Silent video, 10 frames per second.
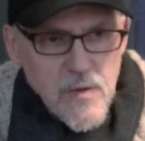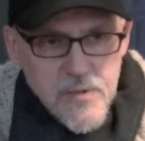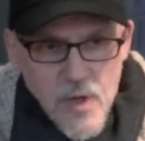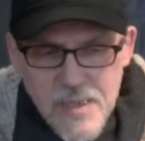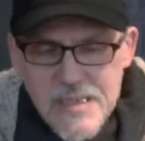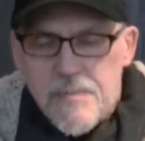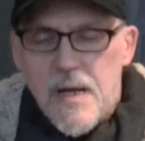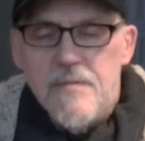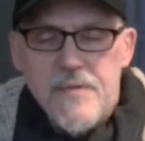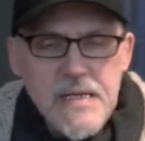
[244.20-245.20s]
Sollte
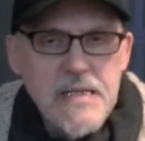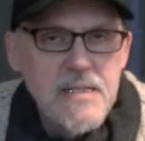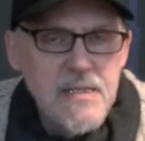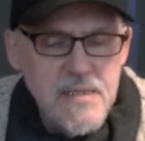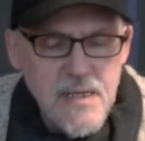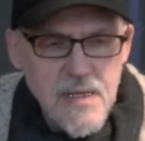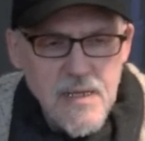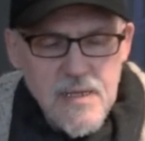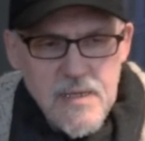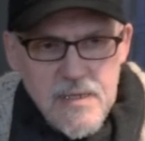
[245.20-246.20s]
mal wirklich
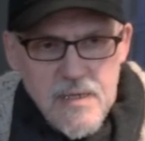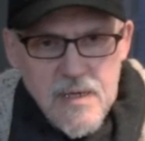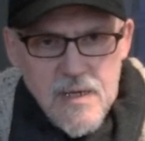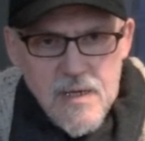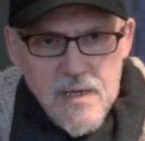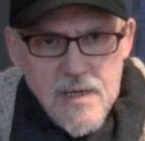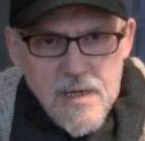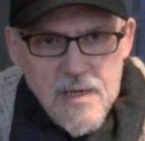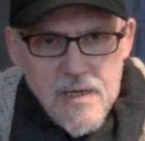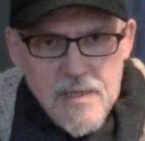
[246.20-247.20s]
tatsächlich
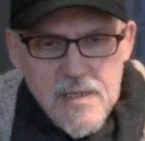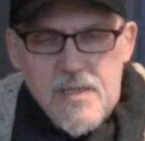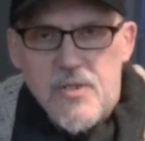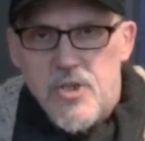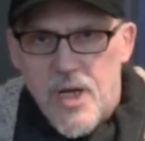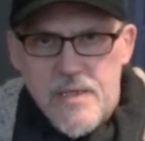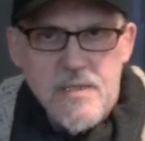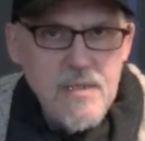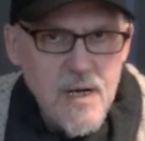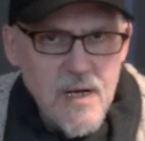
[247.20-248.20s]
diese
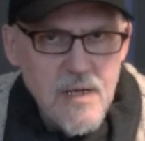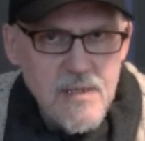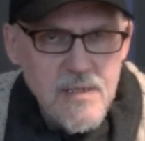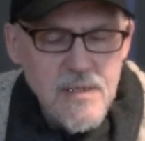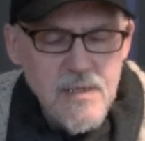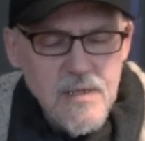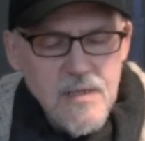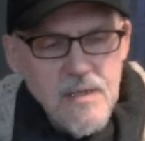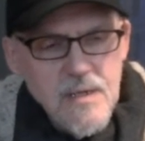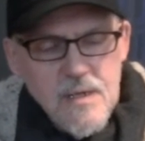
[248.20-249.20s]
Schandtat
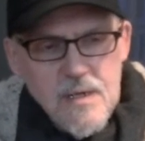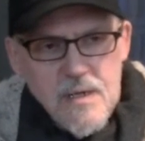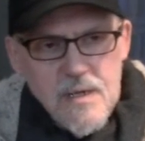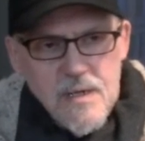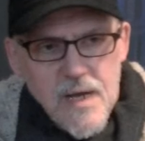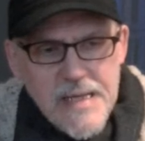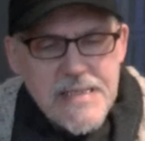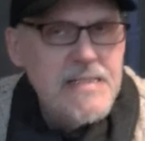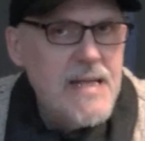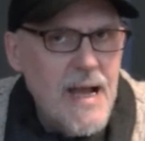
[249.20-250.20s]

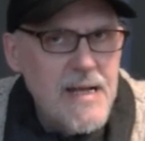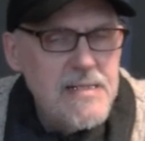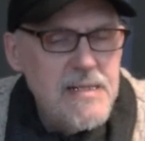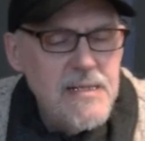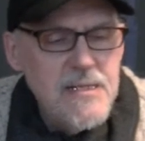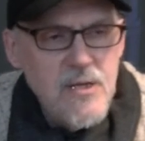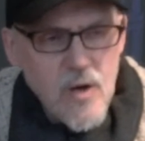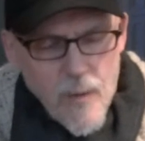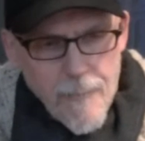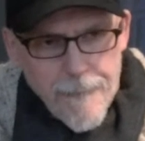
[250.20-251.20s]
ans Tageslicht
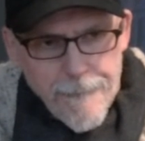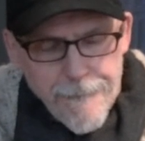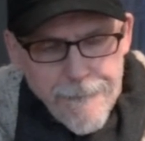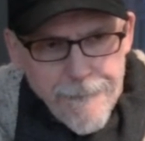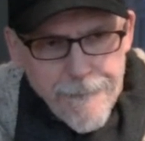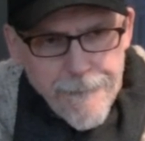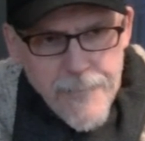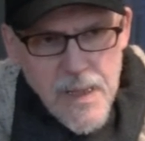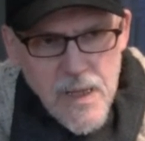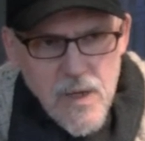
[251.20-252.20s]
kommen
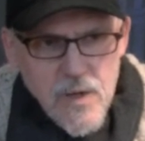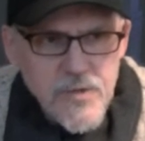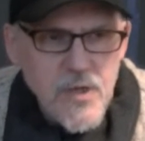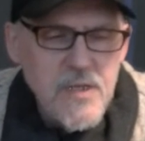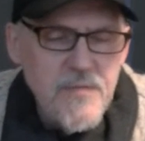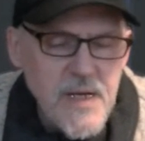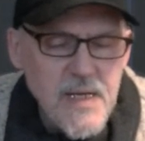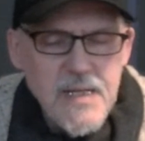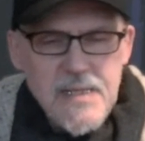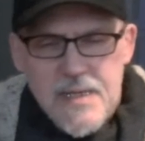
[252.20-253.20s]
und sollte
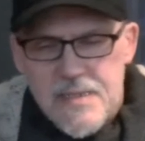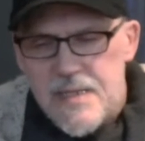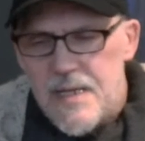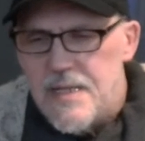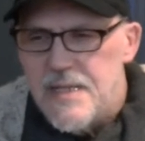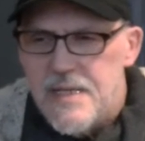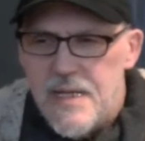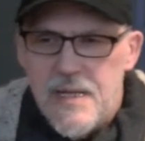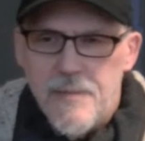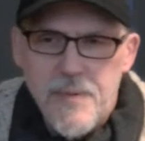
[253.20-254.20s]
wirklich tatsächlich
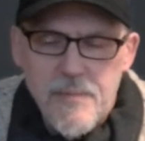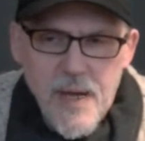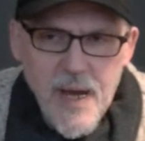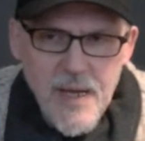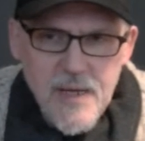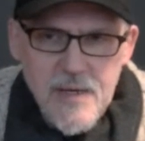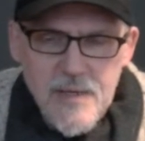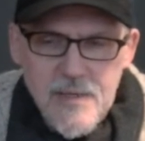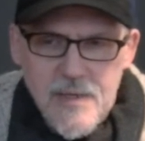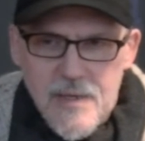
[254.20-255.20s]
jeder
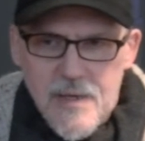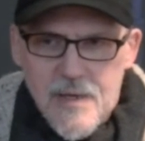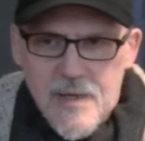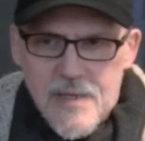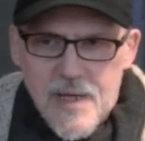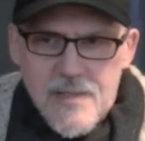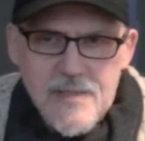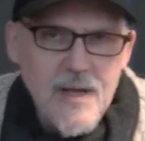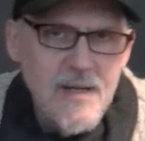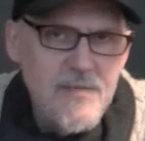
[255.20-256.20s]
bemerken,
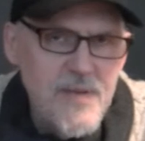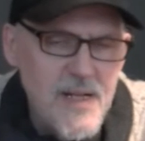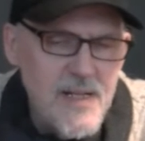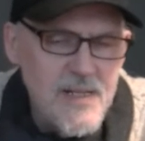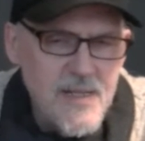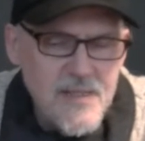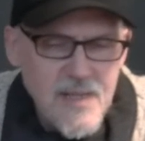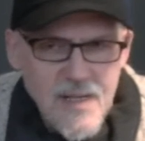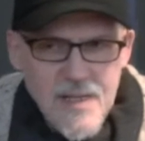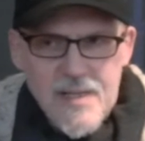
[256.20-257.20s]
dass das wirklich
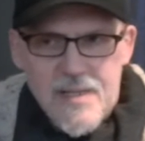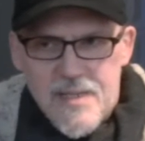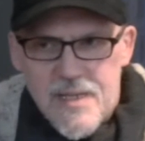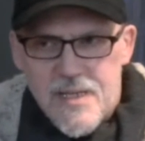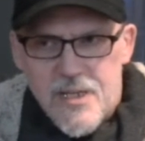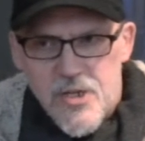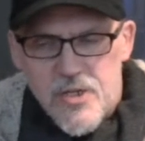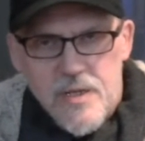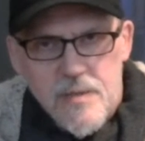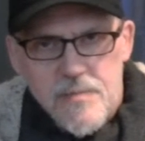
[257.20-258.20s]
tatsächlich nicht
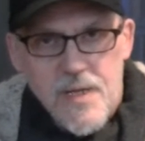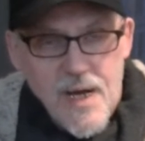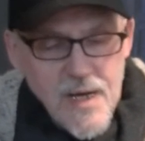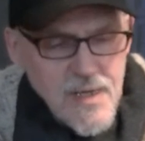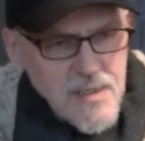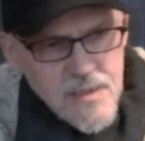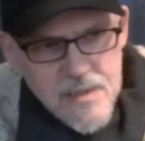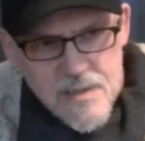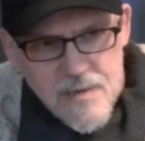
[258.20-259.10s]
gestimmt hat?